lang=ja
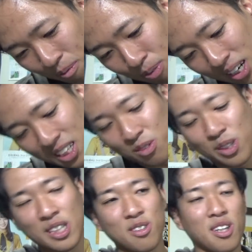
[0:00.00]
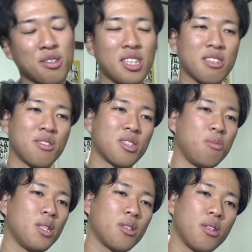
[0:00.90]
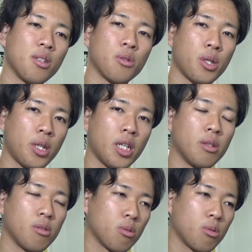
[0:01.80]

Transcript: パレードも結局新しくなって見れてないんだよね。